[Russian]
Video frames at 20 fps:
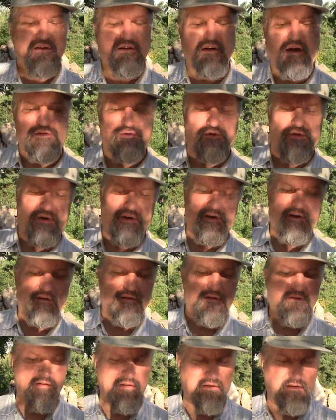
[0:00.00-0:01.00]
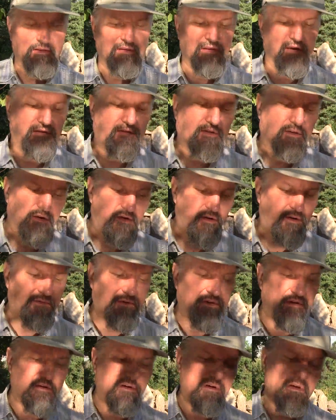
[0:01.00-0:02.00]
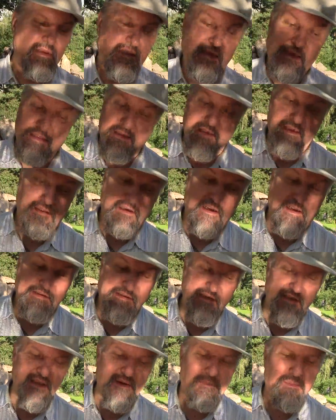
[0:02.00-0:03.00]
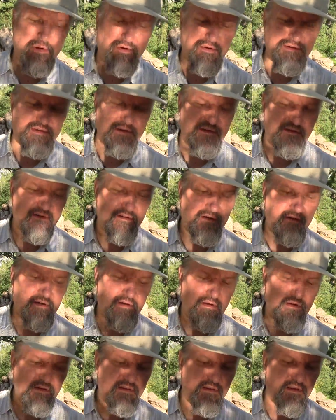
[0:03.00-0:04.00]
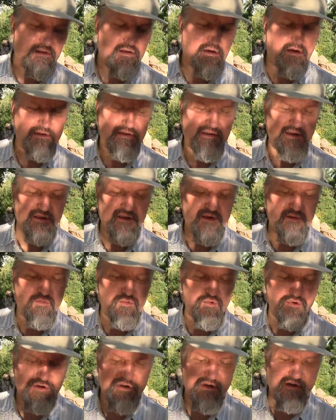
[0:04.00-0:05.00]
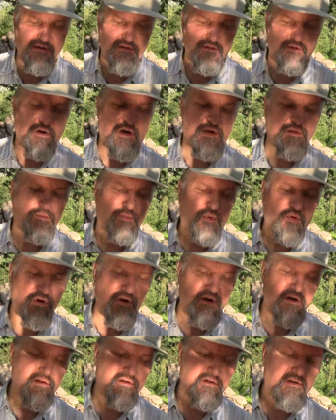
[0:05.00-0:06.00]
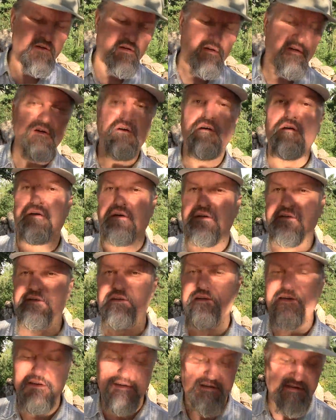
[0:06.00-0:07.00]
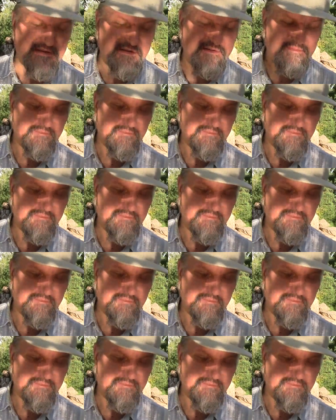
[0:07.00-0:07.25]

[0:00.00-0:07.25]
которые не от крови, не от хотения плоти, не от хотения мужа, но от Бога родились.